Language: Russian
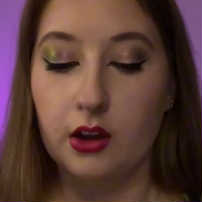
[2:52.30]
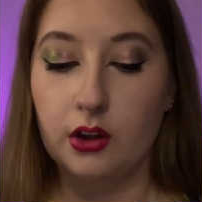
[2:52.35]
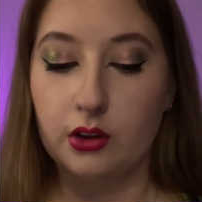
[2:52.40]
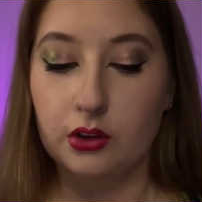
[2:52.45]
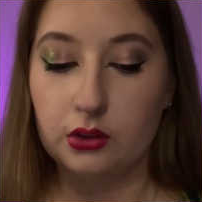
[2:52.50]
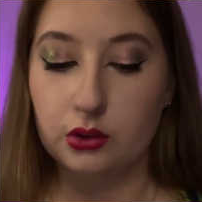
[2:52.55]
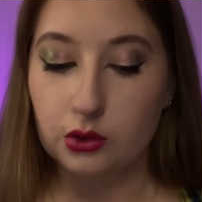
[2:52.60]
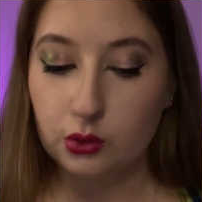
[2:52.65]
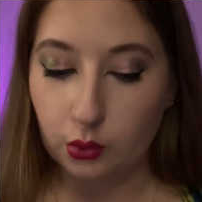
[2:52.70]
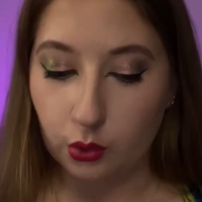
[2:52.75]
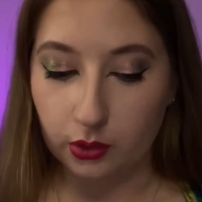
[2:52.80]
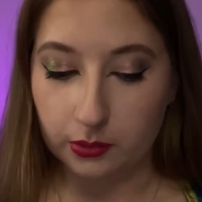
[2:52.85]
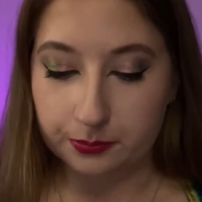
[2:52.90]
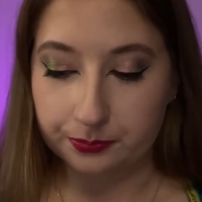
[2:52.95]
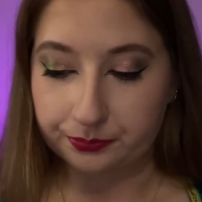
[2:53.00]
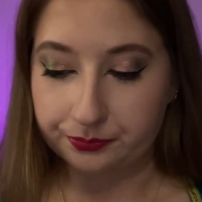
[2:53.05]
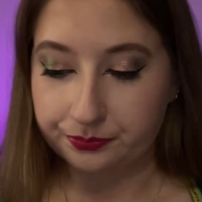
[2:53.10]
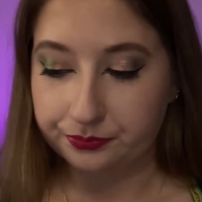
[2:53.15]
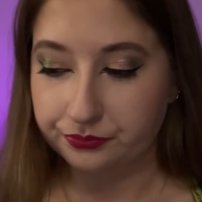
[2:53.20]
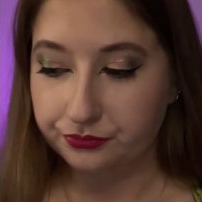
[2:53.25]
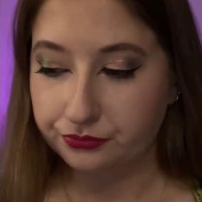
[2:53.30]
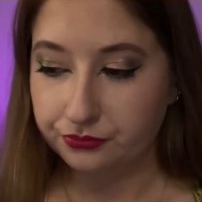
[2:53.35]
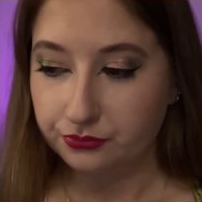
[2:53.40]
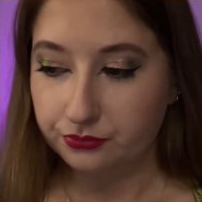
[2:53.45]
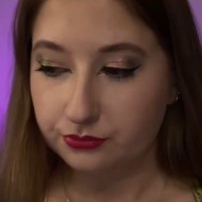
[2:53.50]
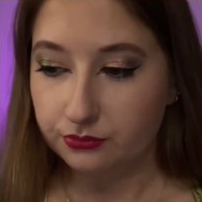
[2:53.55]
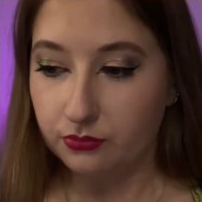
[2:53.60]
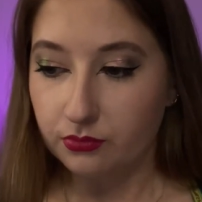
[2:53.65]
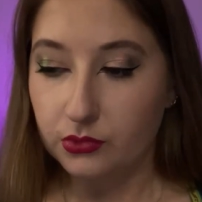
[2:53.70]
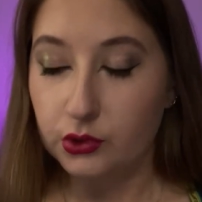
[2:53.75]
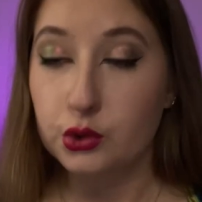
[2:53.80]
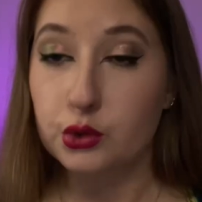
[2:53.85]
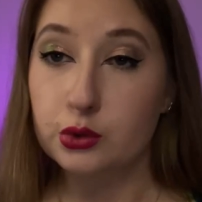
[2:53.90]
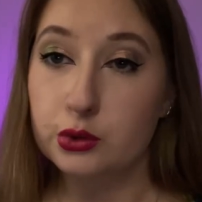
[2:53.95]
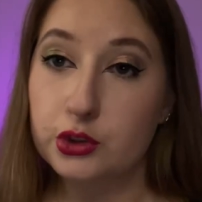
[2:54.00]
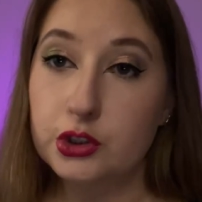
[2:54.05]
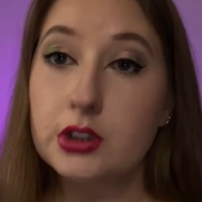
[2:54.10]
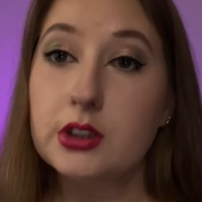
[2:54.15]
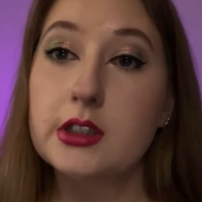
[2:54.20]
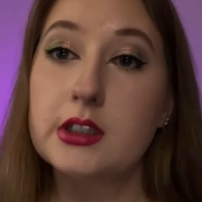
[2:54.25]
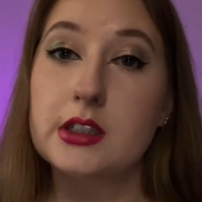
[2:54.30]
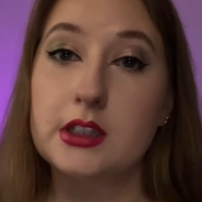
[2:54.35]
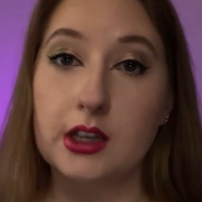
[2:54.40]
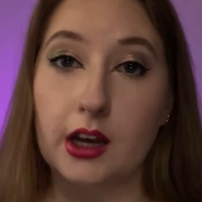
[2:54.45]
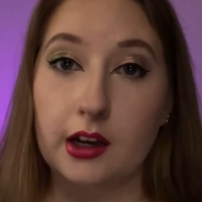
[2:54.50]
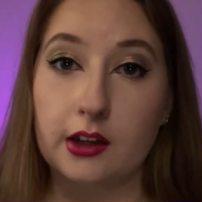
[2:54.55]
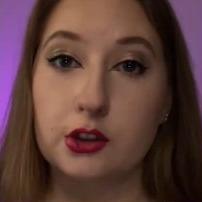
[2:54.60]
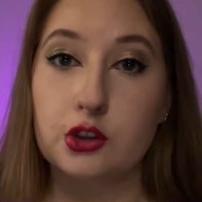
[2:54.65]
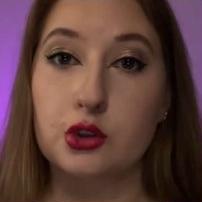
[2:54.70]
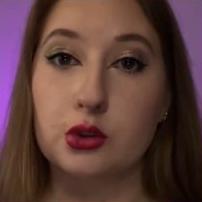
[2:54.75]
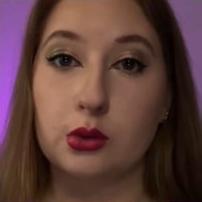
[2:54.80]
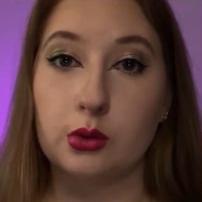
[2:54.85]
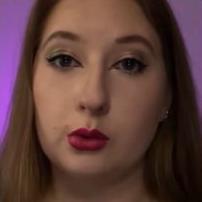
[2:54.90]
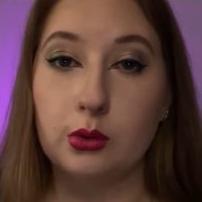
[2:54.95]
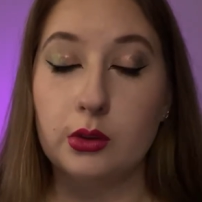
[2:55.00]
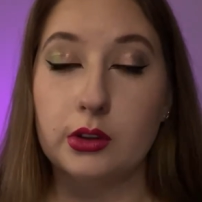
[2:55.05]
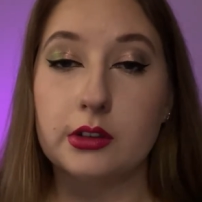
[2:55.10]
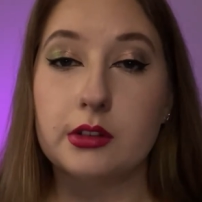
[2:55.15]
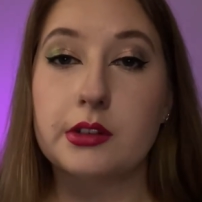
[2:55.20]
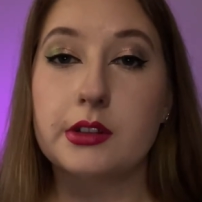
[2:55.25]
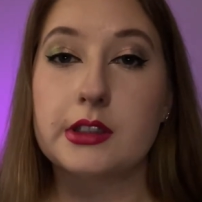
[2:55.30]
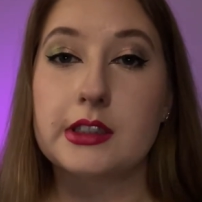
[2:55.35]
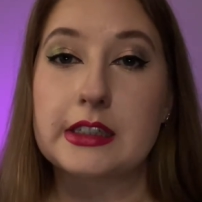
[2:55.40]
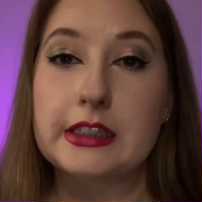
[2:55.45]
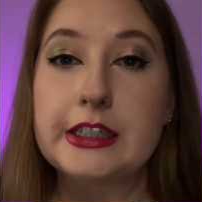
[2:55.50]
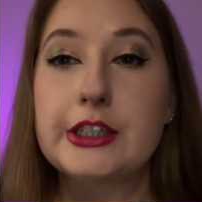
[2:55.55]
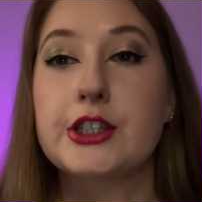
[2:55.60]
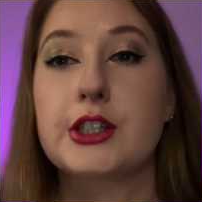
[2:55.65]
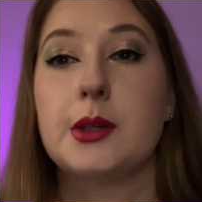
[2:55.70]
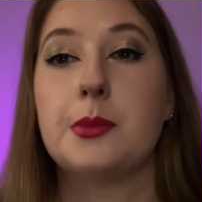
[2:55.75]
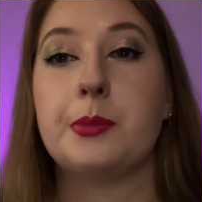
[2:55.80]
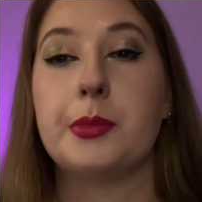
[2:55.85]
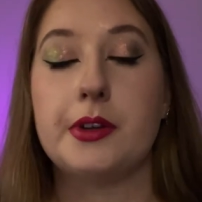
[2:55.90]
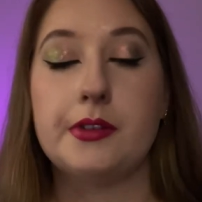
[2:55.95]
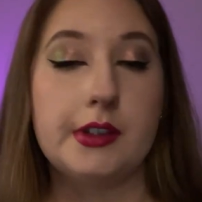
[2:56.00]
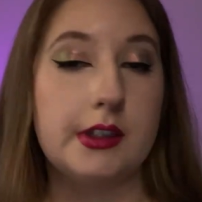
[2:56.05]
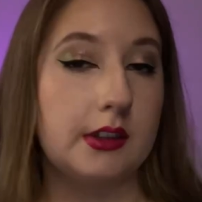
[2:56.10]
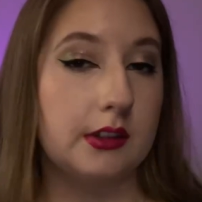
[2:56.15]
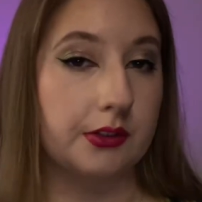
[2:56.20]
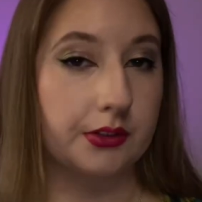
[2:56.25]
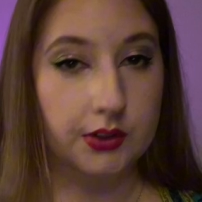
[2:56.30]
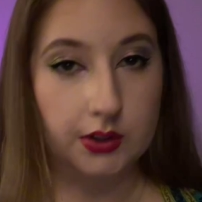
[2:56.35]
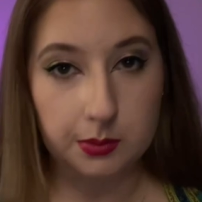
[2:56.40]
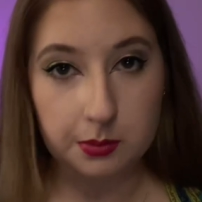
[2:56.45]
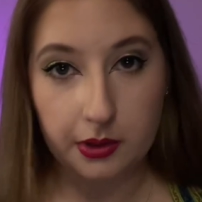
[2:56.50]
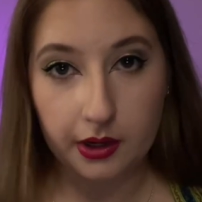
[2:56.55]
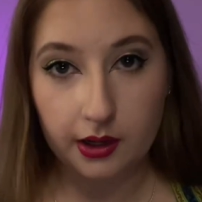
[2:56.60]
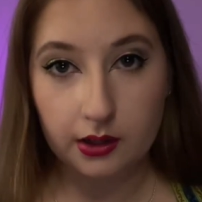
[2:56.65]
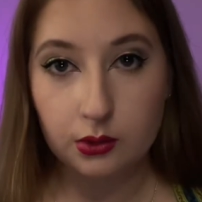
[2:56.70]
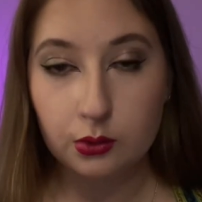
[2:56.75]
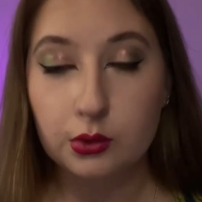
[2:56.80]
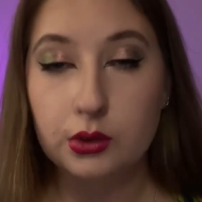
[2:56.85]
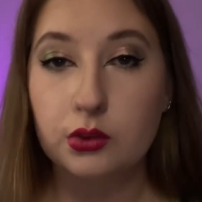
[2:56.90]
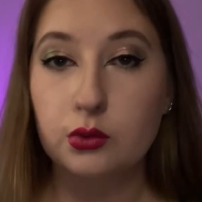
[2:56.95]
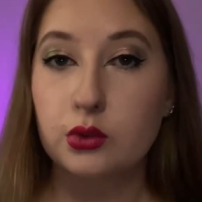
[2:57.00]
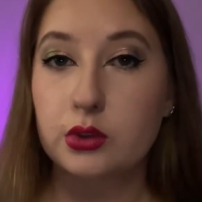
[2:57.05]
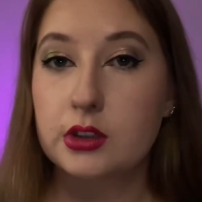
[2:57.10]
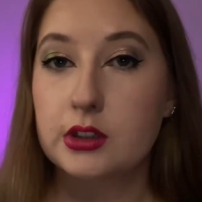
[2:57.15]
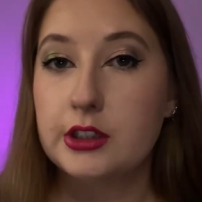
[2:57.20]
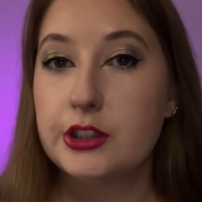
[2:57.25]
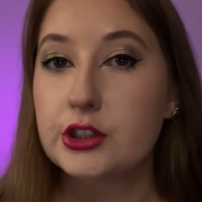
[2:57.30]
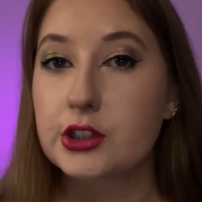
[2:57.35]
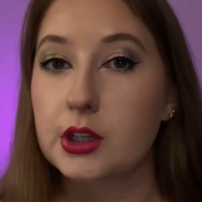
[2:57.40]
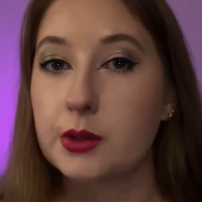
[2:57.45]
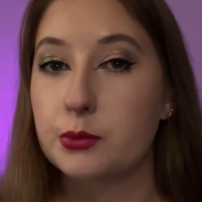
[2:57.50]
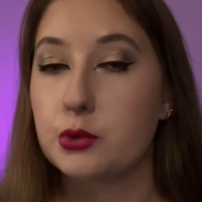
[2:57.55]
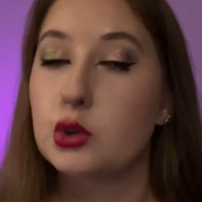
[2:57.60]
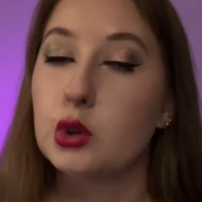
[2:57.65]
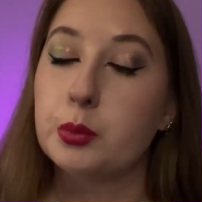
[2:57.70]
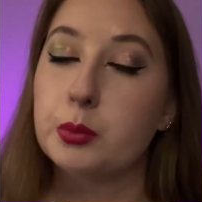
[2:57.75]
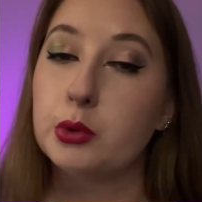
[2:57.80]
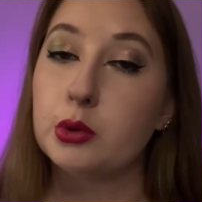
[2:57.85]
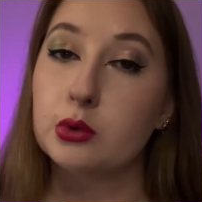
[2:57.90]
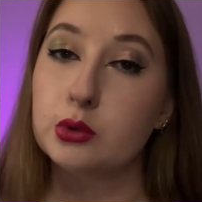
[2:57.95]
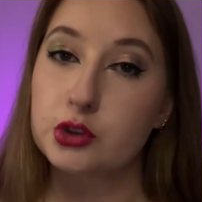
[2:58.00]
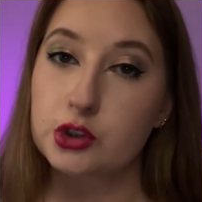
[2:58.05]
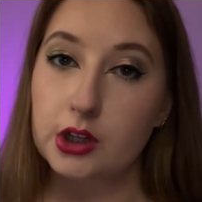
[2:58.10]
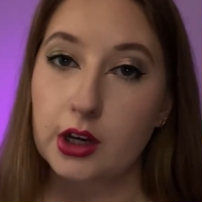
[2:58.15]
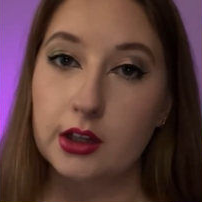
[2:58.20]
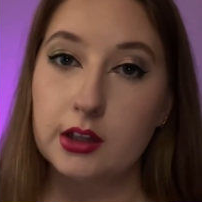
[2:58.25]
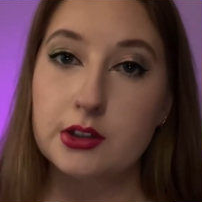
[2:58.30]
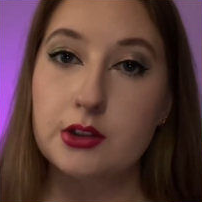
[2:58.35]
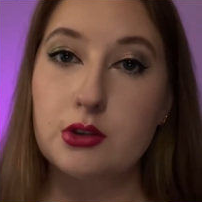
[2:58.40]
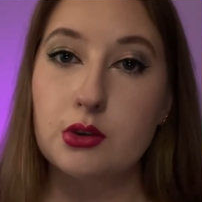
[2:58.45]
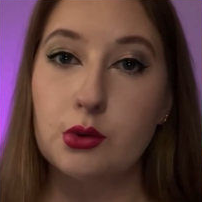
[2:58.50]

Но Случилось так, что он слишком поверил в себя, у него слишком все получалось,